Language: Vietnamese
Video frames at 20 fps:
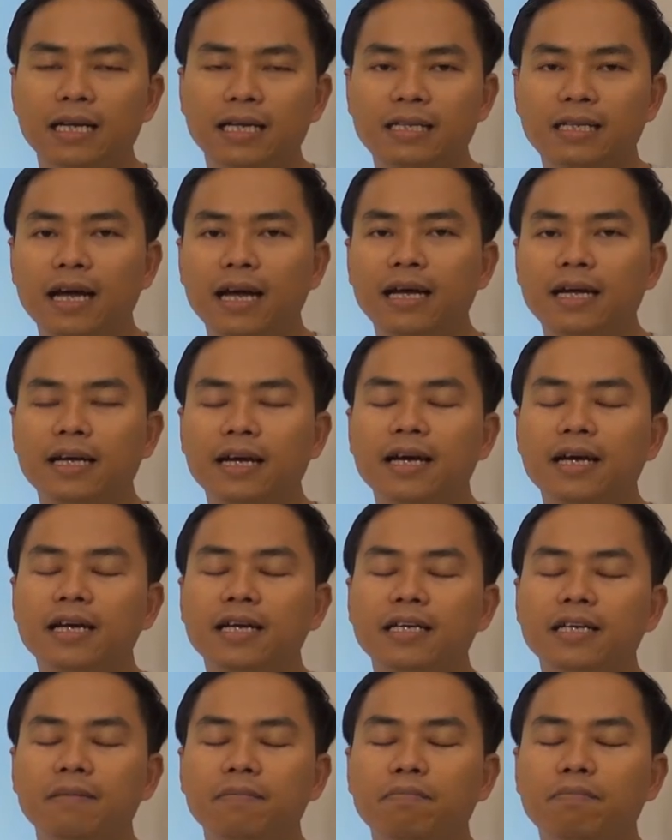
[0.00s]
hay là tại
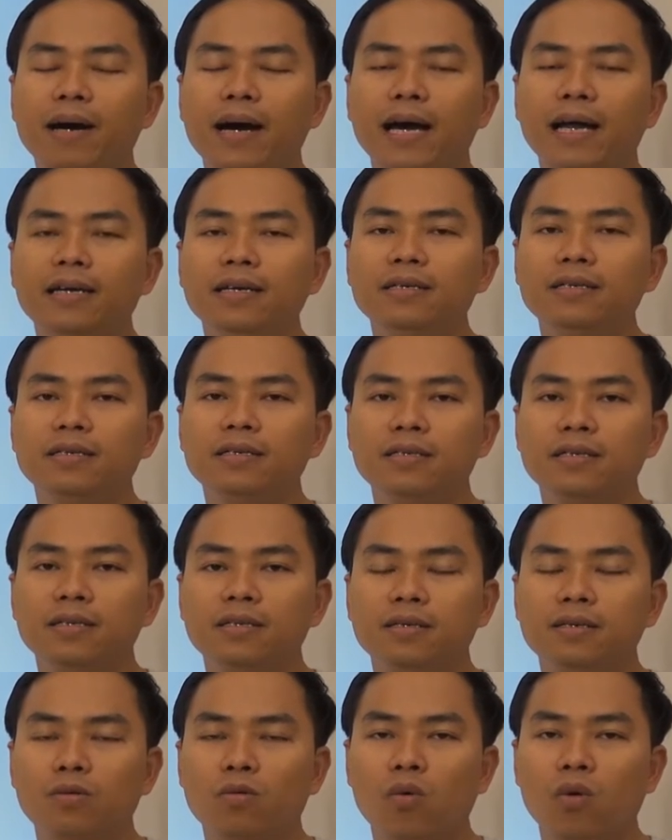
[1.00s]
các cái điểm bán
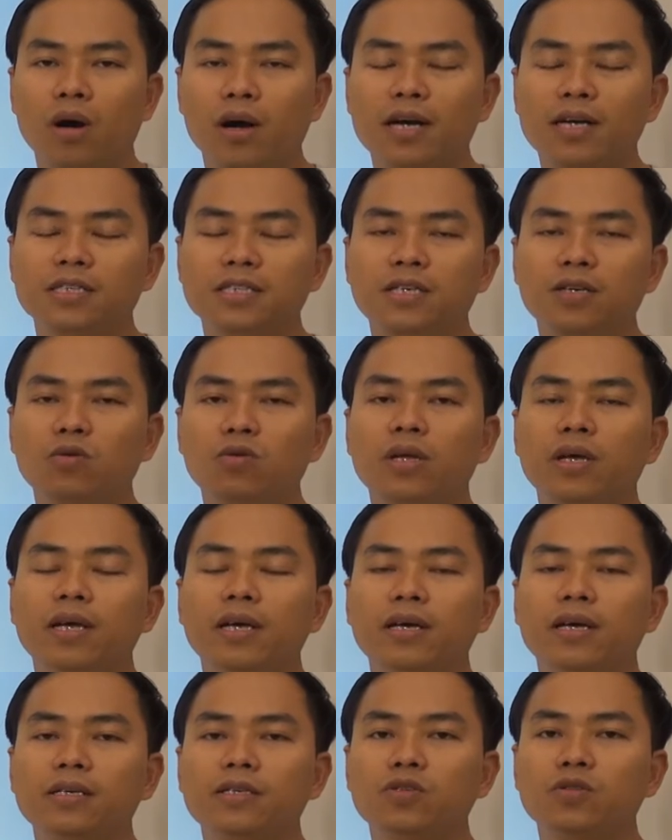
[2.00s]
ừ, của các siêu
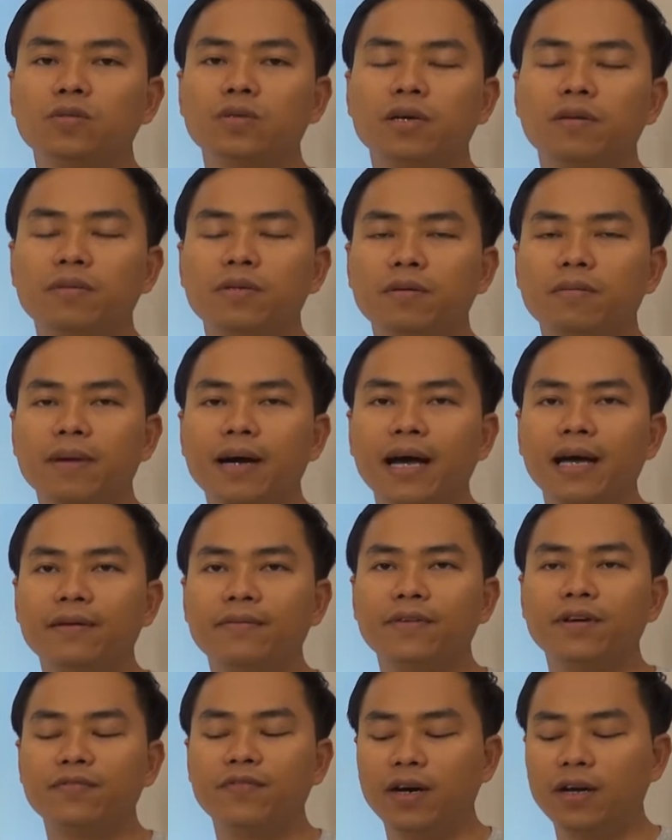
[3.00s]
thị các trung tâm thương
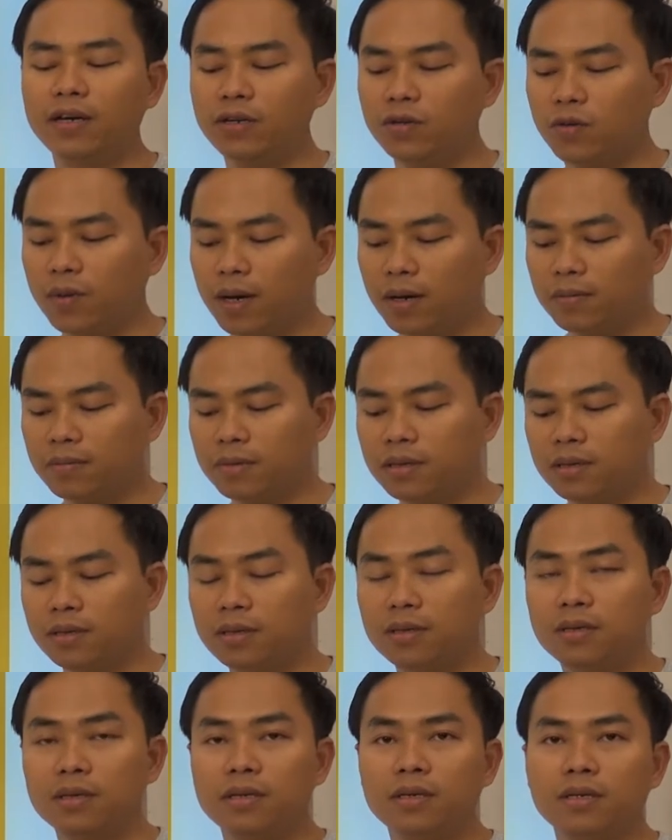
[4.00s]
mại vân vân đúng không
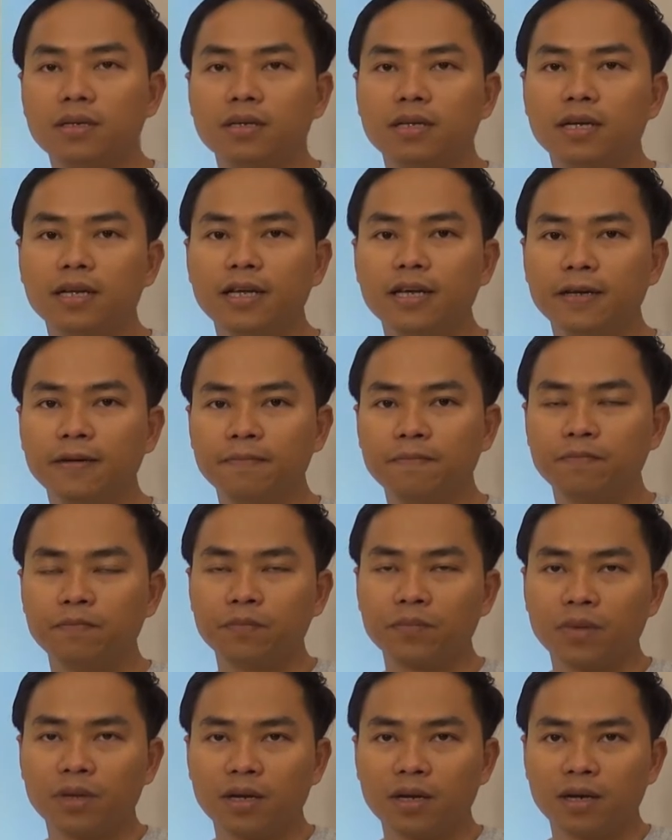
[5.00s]
thế thì
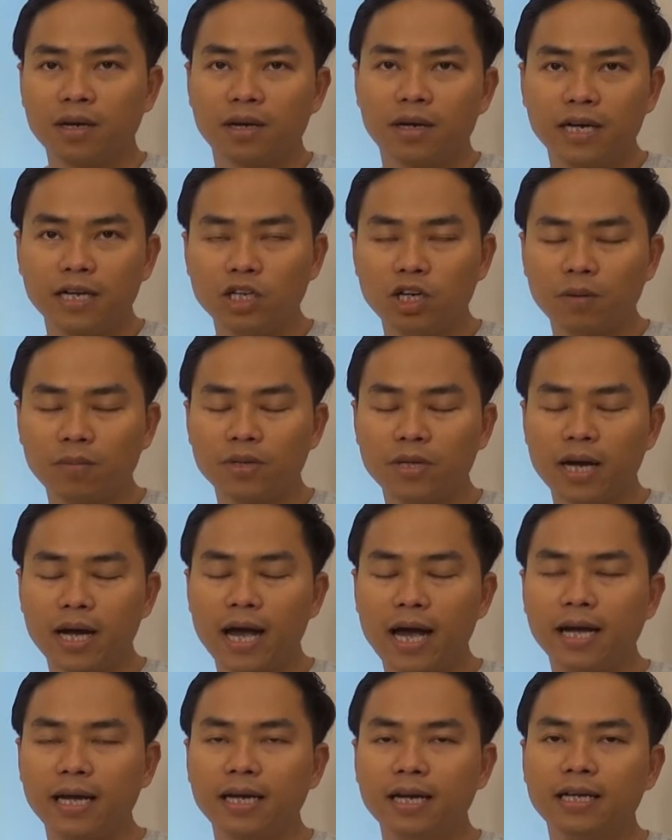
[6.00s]
ờ, cái nhóm
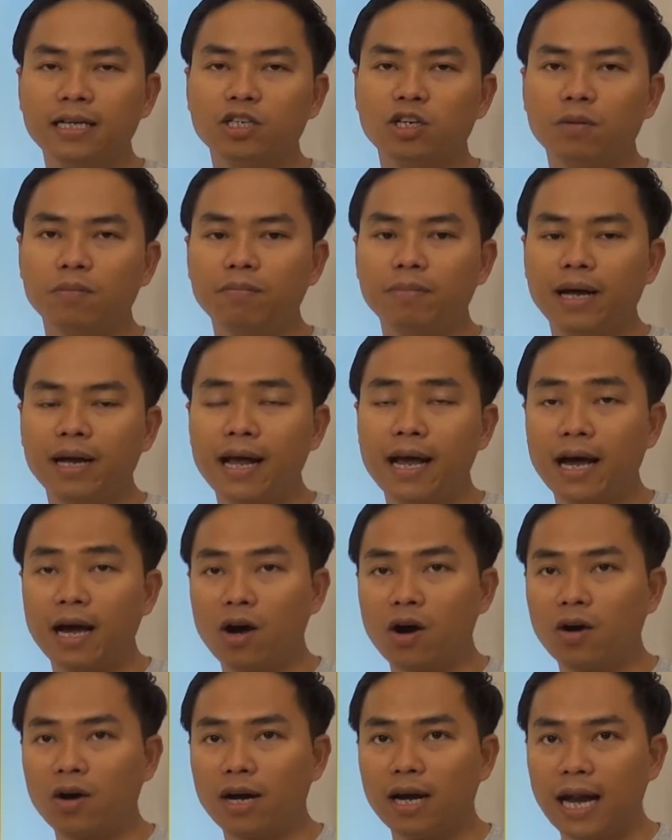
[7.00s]
thứ hai đấy là nhóm bán
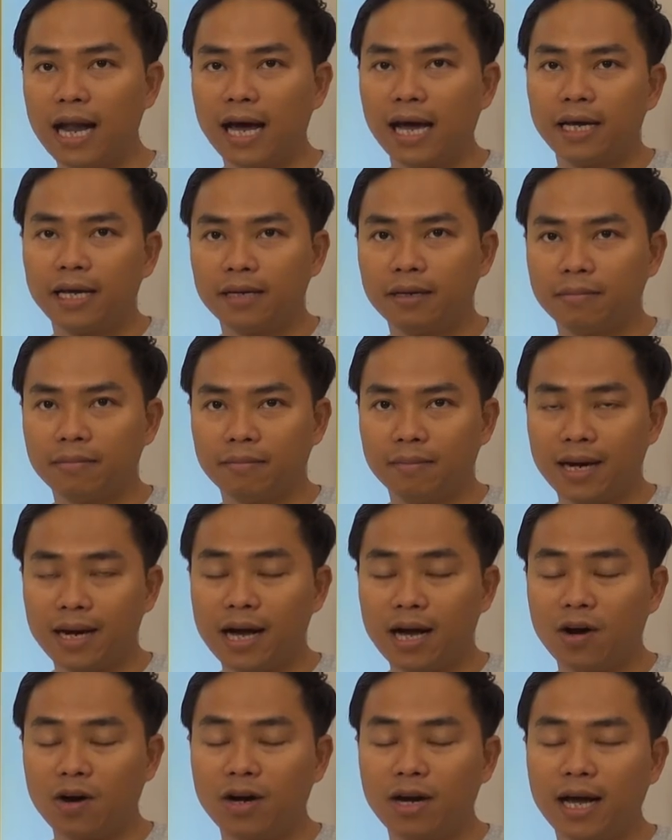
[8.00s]
hàng online
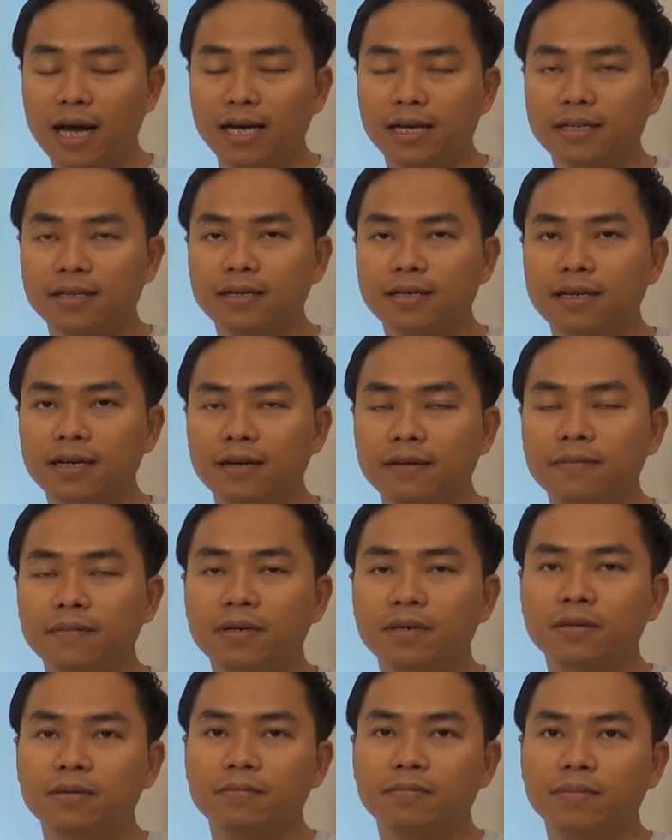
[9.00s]
bán hàng online tức
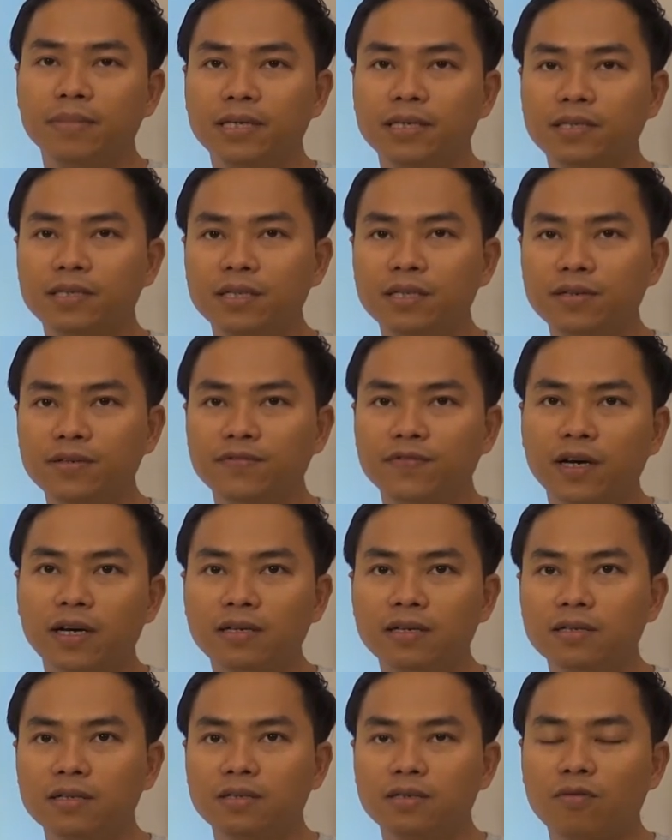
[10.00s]
là mình tư
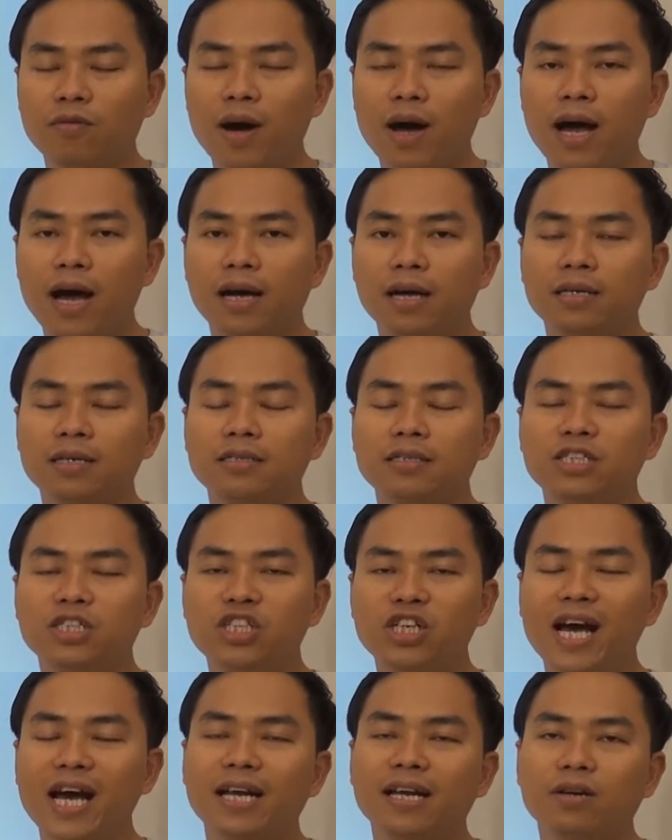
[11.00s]
vấn qua
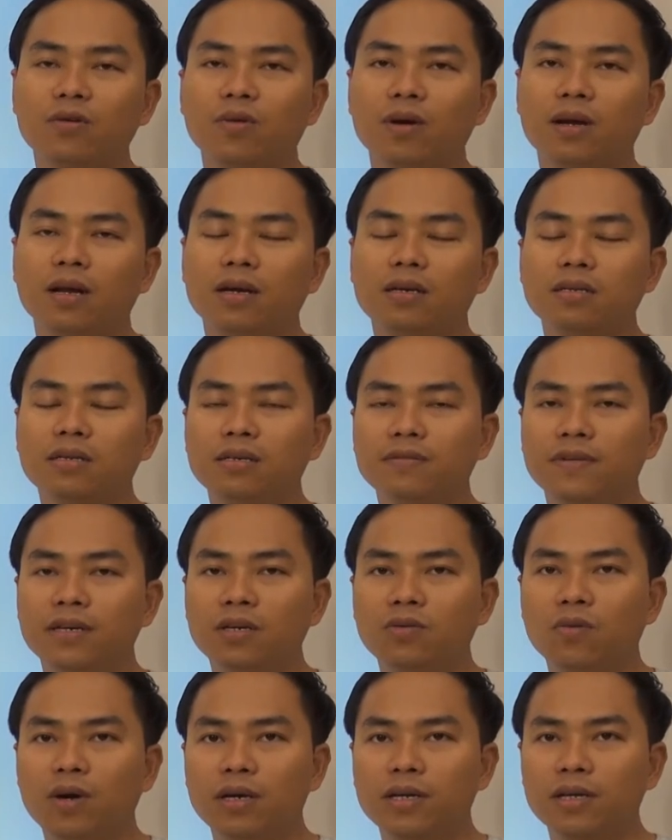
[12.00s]
chat hoặc là
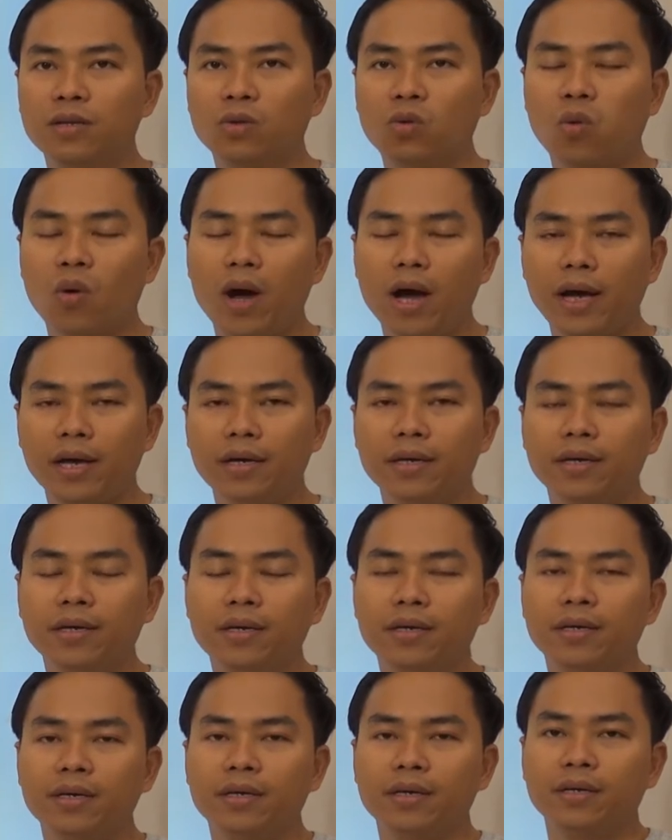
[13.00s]
tư vấn qua điện thoại
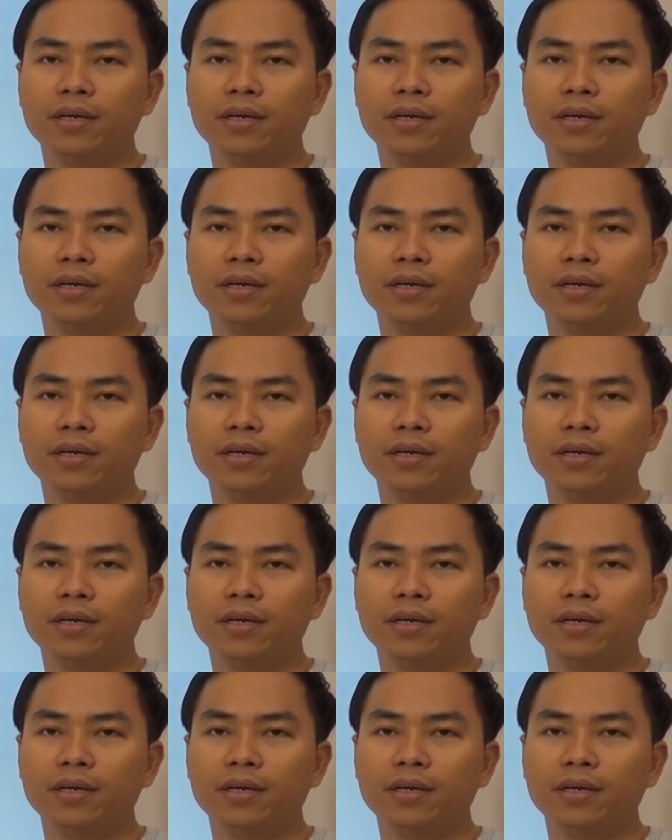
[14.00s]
